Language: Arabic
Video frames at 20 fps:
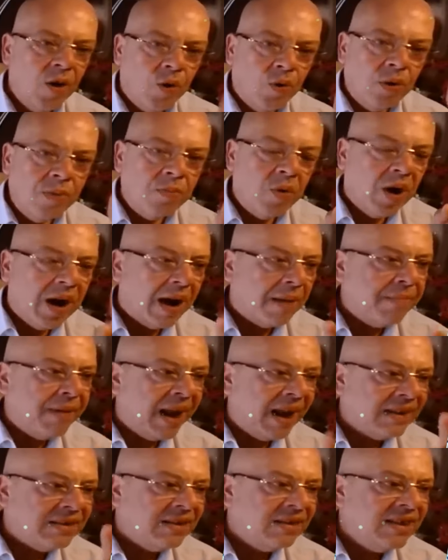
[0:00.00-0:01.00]

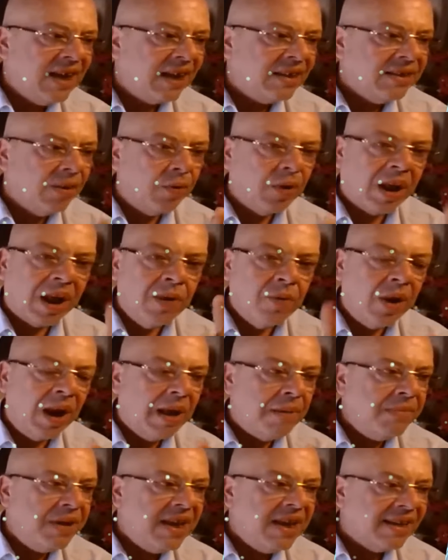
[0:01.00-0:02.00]
والمخابرات نتاعنا والقوى
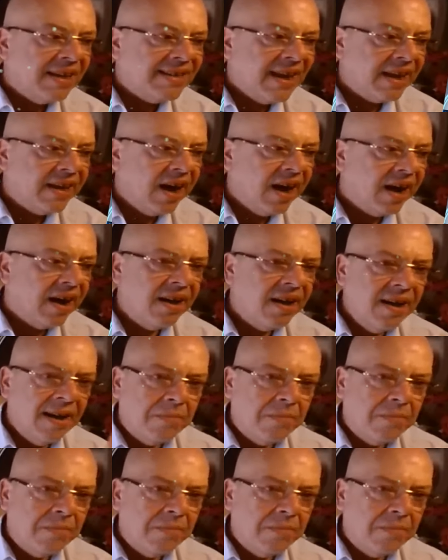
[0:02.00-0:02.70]
الامنيه تاعنا